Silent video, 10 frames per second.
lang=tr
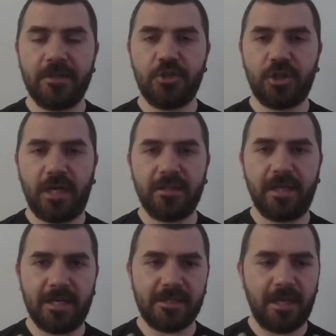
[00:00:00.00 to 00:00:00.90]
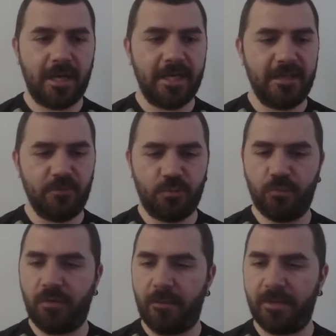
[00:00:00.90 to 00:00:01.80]
çıkan tarz daha iyiymiş
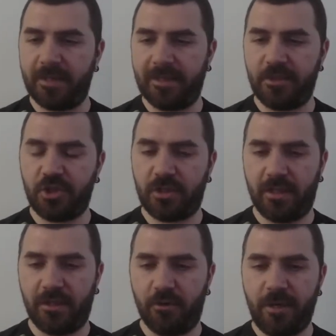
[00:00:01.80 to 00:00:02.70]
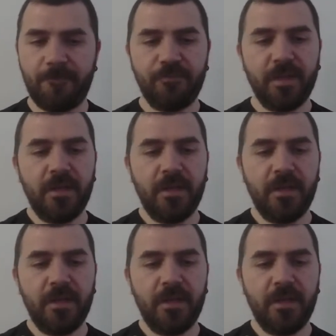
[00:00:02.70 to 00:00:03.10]
bu fabrikadan çıkana göre.